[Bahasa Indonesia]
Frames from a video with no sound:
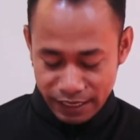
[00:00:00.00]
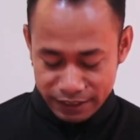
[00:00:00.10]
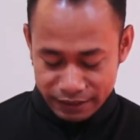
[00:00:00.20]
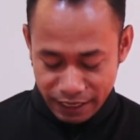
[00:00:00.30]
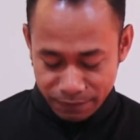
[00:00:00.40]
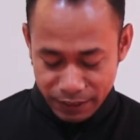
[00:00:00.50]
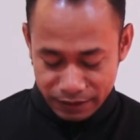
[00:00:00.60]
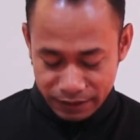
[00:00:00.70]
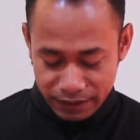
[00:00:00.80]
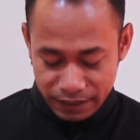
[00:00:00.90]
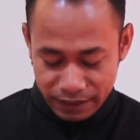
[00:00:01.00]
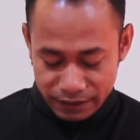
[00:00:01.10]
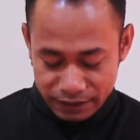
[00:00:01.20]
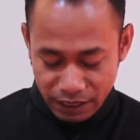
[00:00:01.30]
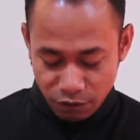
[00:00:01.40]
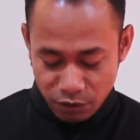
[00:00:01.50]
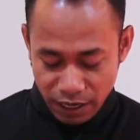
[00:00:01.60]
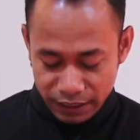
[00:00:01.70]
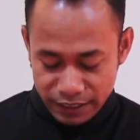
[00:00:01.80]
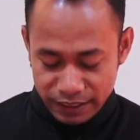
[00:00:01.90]
Elisabeth
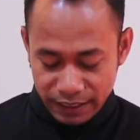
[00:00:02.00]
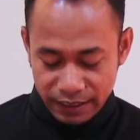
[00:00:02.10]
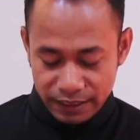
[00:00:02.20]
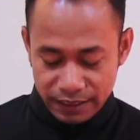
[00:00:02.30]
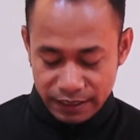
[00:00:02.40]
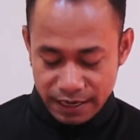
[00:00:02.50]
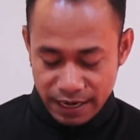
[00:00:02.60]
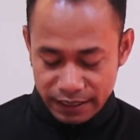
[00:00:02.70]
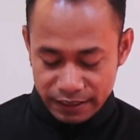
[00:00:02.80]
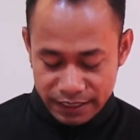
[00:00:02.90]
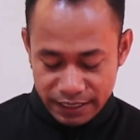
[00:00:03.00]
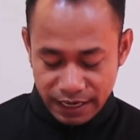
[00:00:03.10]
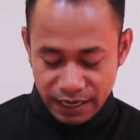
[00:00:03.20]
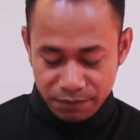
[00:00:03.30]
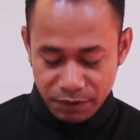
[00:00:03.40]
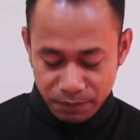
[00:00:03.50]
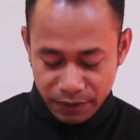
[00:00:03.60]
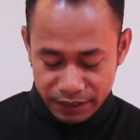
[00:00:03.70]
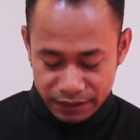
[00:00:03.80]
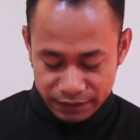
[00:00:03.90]
saudarinya, dan ia
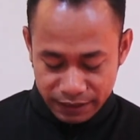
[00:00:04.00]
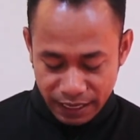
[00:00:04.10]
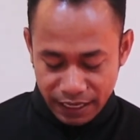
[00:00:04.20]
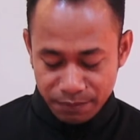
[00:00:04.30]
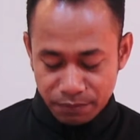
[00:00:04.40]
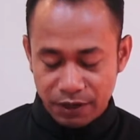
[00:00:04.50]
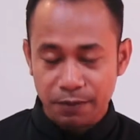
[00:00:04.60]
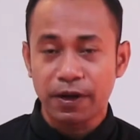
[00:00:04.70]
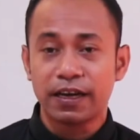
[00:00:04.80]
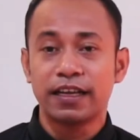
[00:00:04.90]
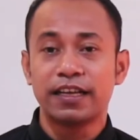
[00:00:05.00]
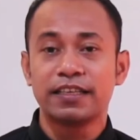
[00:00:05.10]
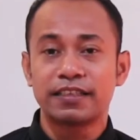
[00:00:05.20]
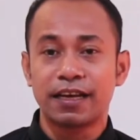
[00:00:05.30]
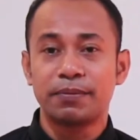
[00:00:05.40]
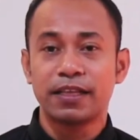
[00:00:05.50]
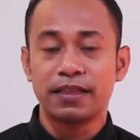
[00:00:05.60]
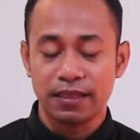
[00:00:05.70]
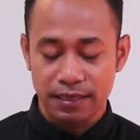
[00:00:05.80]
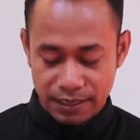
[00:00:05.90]
memberi salam kepada
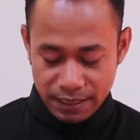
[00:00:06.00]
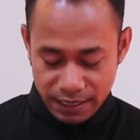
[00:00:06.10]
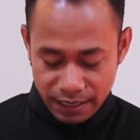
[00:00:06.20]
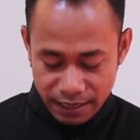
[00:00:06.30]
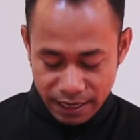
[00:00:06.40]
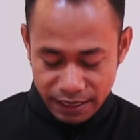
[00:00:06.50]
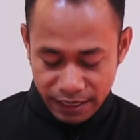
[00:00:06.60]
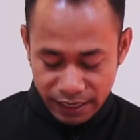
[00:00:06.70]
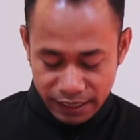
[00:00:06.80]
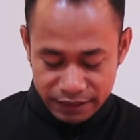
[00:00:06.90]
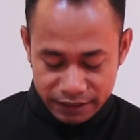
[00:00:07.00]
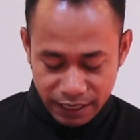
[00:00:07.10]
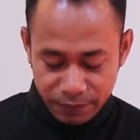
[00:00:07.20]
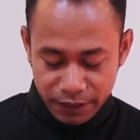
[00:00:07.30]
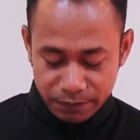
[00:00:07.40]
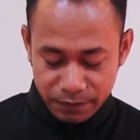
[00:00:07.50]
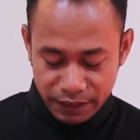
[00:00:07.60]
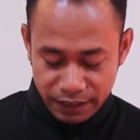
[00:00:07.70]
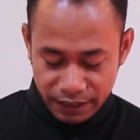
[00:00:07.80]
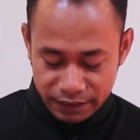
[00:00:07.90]
Elisabeth dan Elizabeth
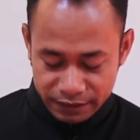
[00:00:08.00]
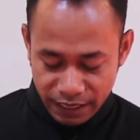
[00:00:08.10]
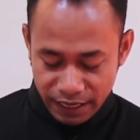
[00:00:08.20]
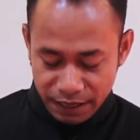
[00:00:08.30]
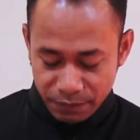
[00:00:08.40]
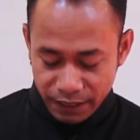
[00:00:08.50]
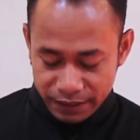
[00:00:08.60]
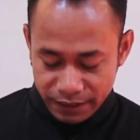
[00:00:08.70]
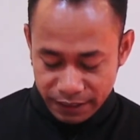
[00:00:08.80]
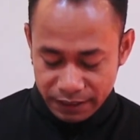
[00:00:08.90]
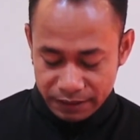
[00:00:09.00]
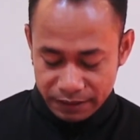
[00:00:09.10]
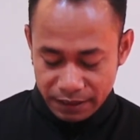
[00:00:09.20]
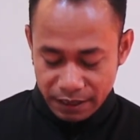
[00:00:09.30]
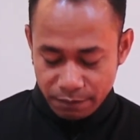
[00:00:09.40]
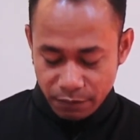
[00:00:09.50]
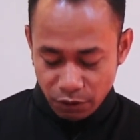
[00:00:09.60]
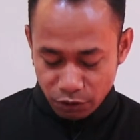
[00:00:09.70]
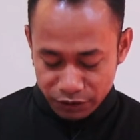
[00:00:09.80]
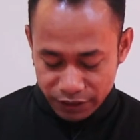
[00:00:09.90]
mendengar salam Maria,
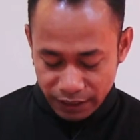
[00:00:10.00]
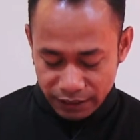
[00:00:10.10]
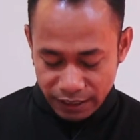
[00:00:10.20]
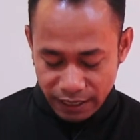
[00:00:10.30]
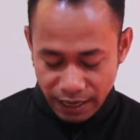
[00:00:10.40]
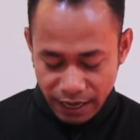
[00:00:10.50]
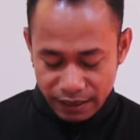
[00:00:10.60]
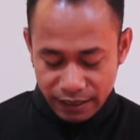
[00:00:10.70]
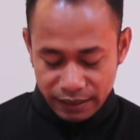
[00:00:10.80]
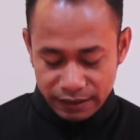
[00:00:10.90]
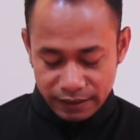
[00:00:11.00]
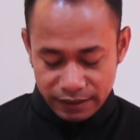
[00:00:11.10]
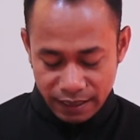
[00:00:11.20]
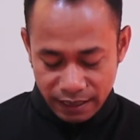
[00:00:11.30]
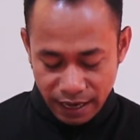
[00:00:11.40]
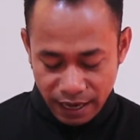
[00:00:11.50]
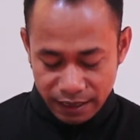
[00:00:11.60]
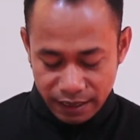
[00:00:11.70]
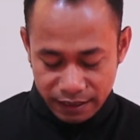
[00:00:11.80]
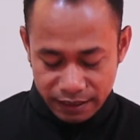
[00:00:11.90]
melonjaklah anak yang
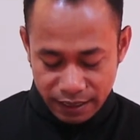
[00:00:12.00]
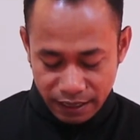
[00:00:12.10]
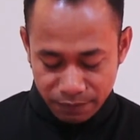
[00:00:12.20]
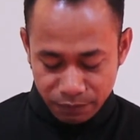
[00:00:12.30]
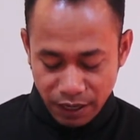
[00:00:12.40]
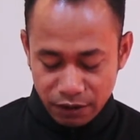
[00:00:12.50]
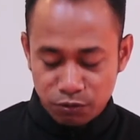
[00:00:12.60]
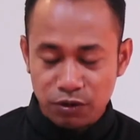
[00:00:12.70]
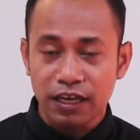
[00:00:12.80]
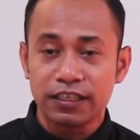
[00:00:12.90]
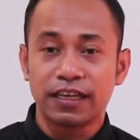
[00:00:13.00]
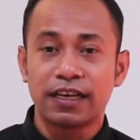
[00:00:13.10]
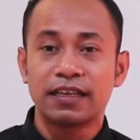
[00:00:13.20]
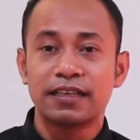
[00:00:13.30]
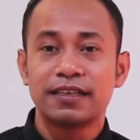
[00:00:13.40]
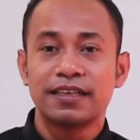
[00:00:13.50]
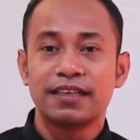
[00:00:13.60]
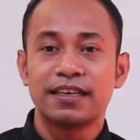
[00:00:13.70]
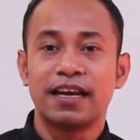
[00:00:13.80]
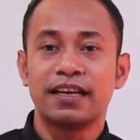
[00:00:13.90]
ada di dalam kandungannya,
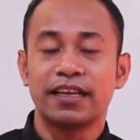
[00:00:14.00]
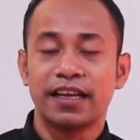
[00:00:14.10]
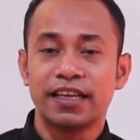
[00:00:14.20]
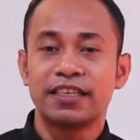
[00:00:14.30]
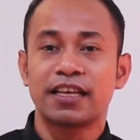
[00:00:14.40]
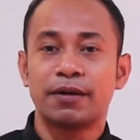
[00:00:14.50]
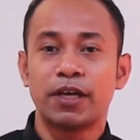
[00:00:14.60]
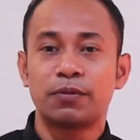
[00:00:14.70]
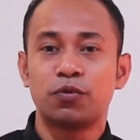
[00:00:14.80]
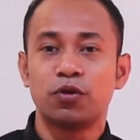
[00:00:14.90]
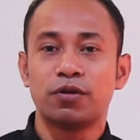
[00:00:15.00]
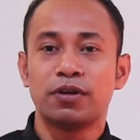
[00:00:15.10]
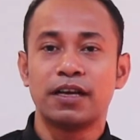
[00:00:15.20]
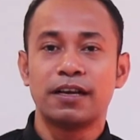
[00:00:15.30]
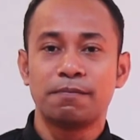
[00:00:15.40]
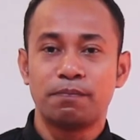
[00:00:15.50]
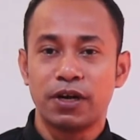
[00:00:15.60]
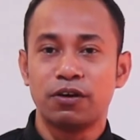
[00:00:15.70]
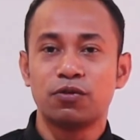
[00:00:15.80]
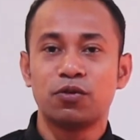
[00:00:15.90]
dan Elisabeth pun
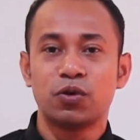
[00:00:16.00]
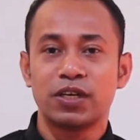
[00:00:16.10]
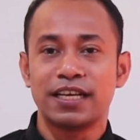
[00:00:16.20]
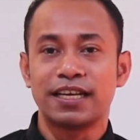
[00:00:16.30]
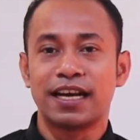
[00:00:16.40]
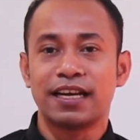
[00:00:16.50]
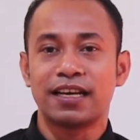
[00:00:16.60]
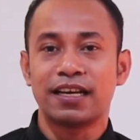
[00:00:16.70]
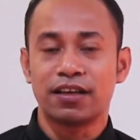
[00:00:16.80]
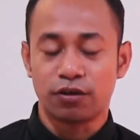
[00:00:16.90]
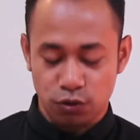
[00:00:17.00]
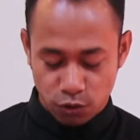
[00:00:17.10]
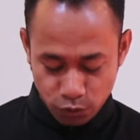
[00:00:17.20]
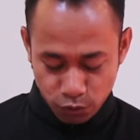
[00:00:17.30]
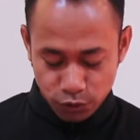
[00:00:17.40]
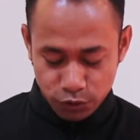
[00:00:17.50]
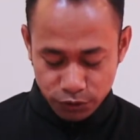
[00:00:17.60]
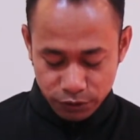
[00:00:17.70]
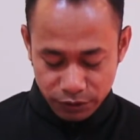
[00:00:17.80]
penuh dengan Roh Kudus.